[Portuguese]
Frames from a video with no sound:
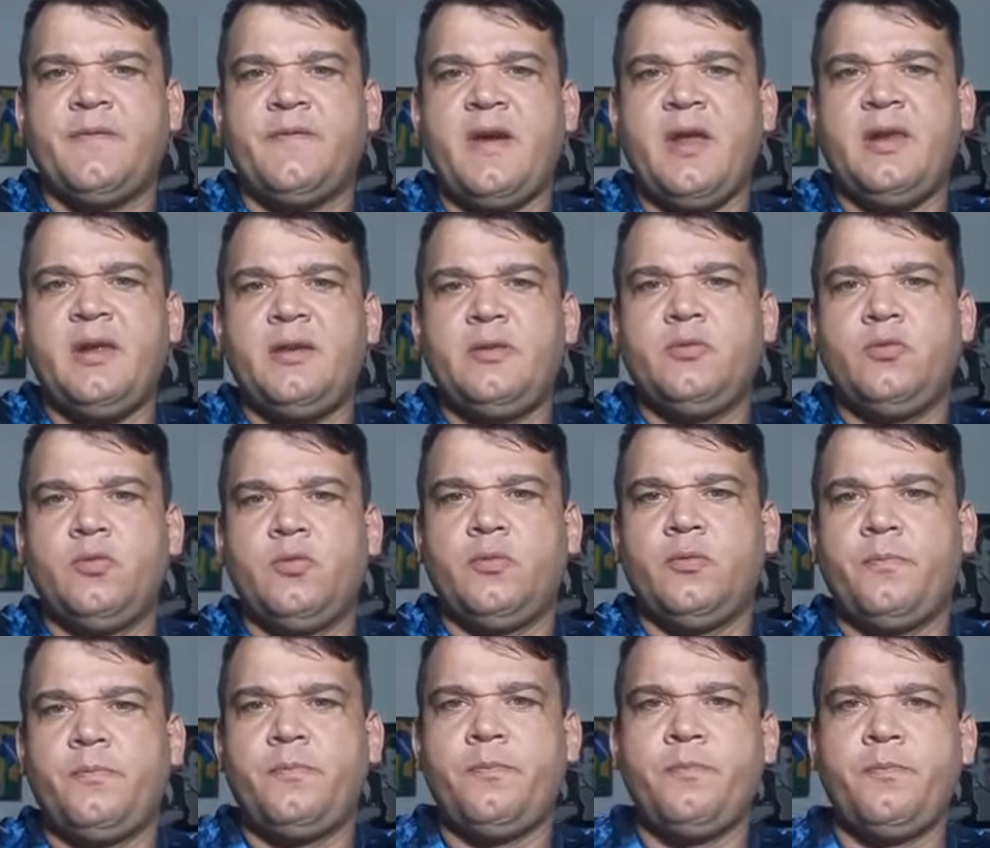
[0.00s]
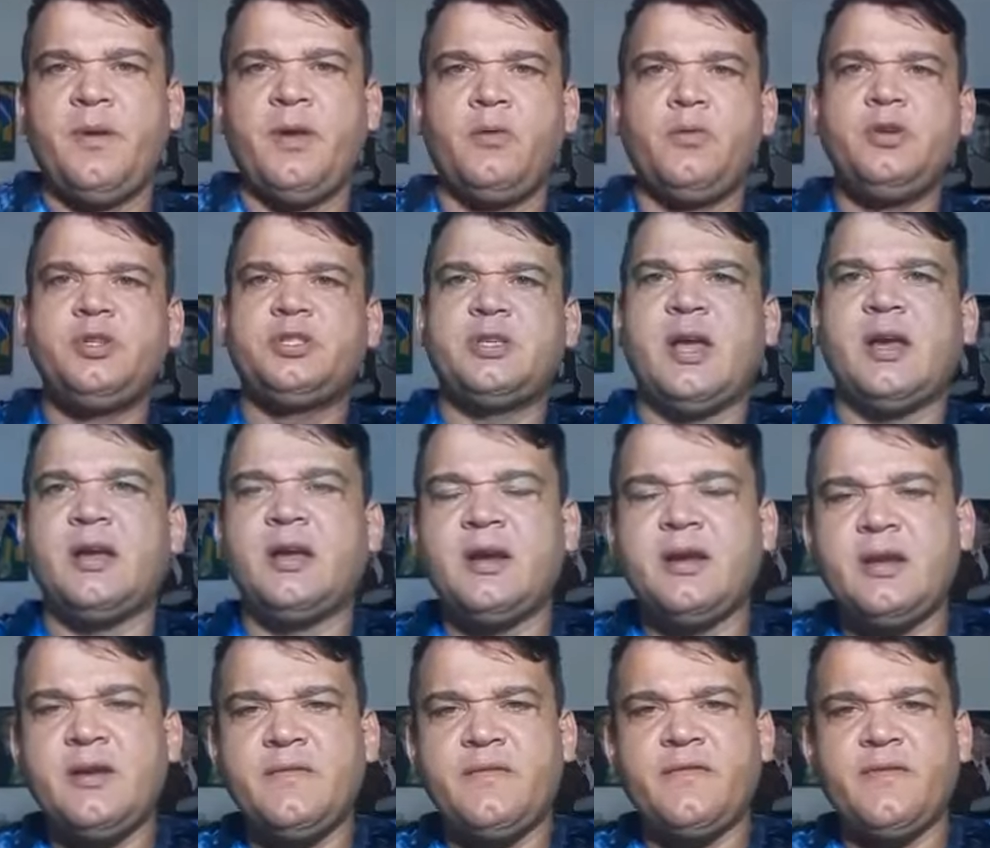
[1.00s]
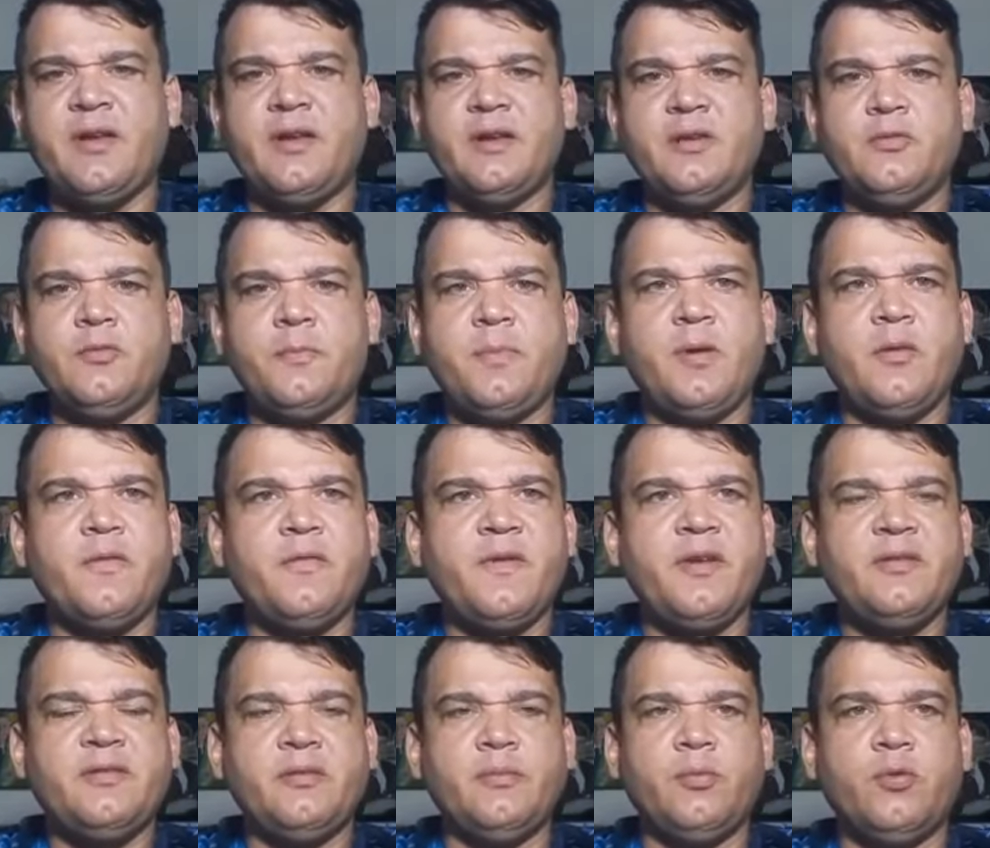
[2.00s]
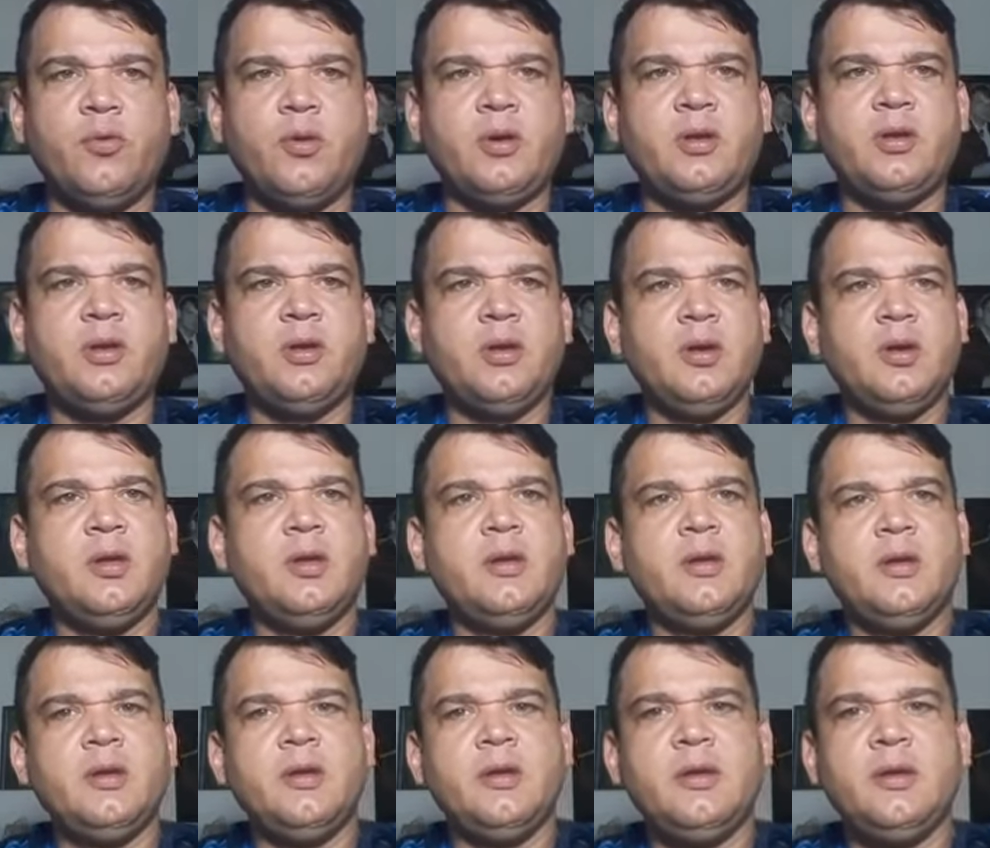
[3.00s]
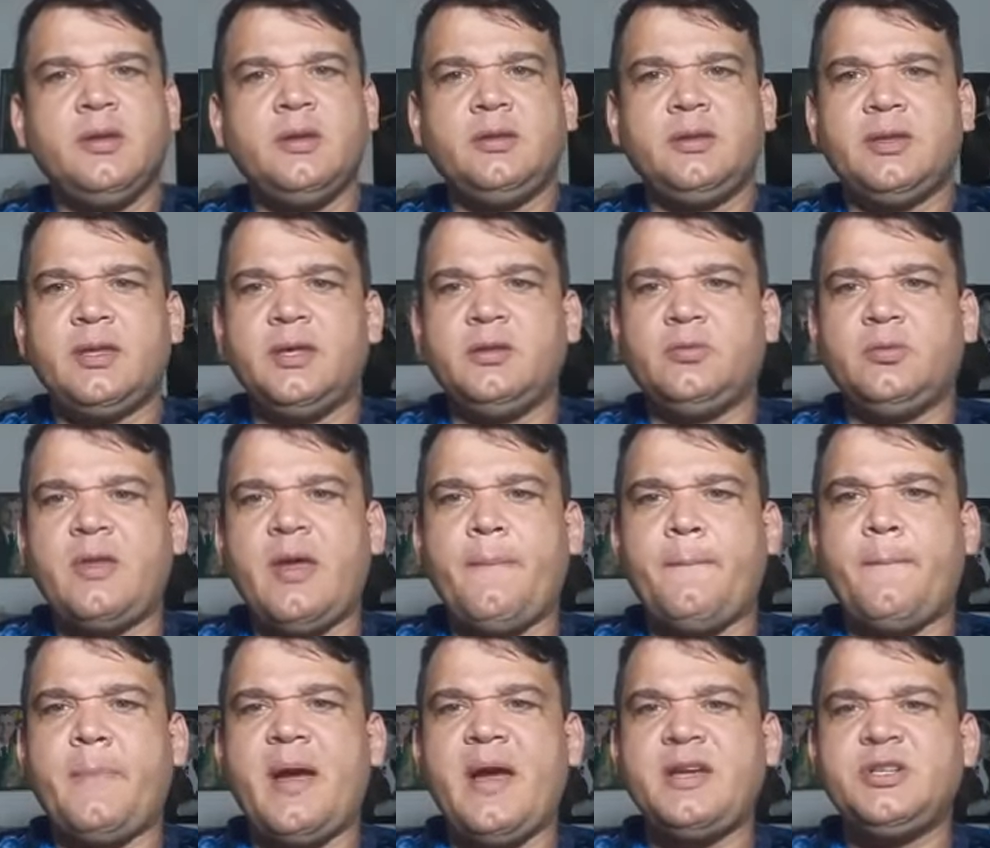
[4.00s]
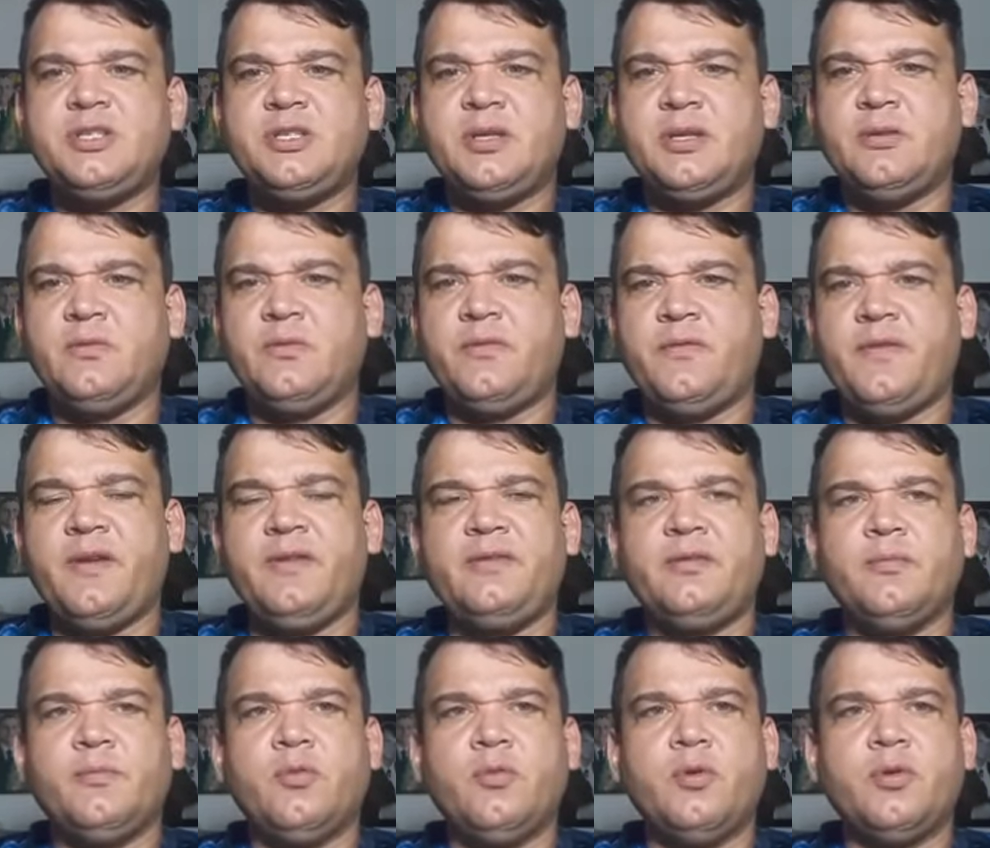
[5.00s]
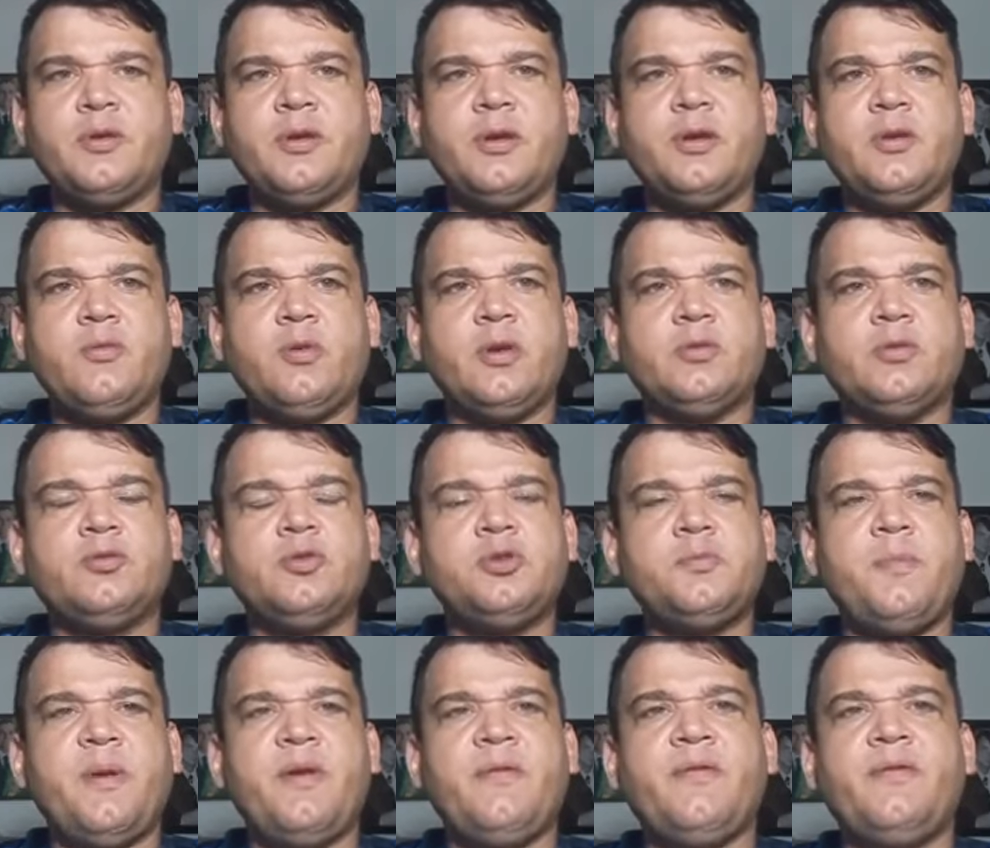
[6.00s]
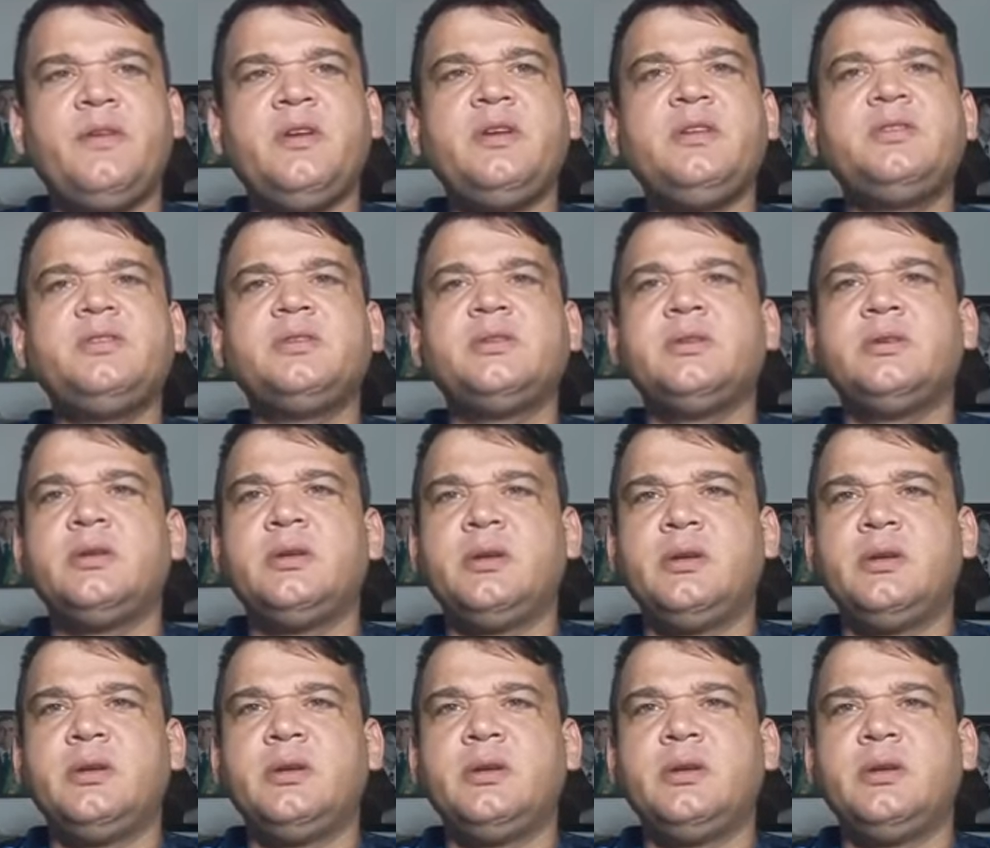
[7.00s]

Falando pelo Instagram, falando pelo Facebook, tanto da página do Facebook quanto dos perfis.